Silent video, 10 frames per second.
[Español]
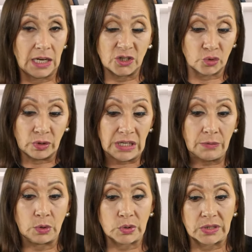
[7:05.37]
sus
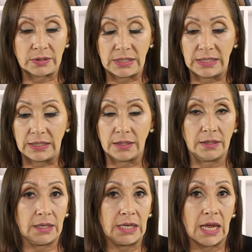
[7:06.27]
libros y,
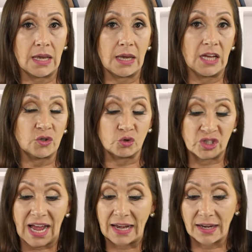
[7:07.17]
en, en sus
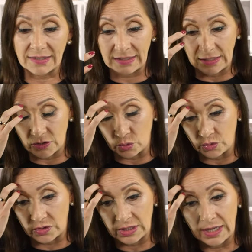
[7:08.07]
charlas, en
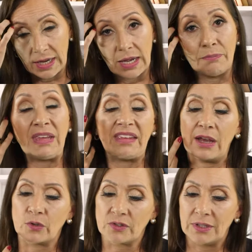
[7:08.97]
sus
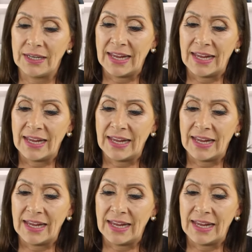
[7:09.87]
videos.